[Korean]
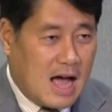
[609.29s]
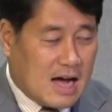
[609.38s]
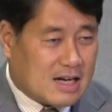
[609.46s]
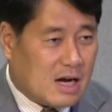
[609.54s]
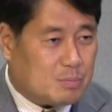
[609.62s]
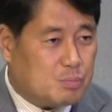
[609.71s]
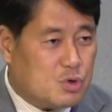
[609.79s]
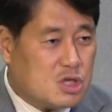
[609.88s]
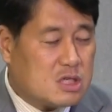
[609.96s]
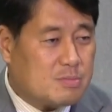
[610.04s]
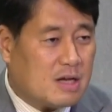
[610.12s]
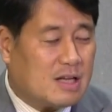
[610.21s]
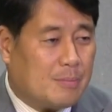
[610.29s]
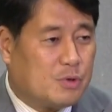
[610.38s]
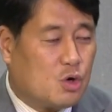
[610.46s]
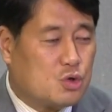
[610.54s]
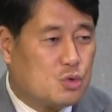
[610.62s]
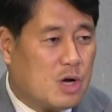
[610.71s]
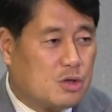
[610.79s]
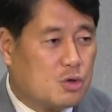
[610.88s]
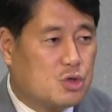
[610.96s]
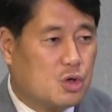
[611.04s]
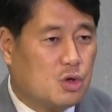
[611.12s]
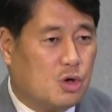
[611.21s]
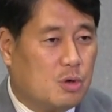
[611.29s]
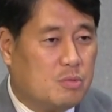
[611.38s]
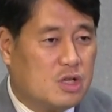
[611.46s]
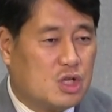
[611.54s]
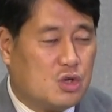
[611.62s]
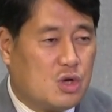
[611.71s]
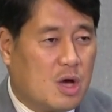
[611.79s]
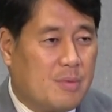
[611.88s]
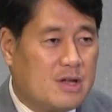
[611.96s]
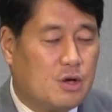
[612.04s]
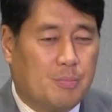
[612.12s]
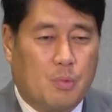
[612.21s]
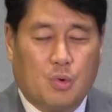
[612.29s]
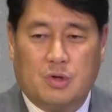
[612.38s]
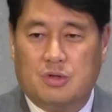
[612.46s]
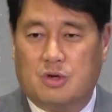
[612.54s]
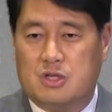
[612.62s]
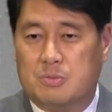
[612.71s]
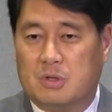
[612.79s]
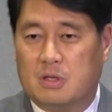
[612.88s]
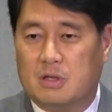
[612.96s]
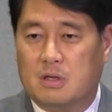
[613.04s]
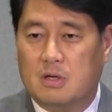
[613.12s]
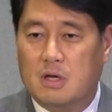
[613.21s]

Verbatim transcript: 약간 불씨만 남겨준 화덕처럼 기회만 엿보고 있는 것입니다.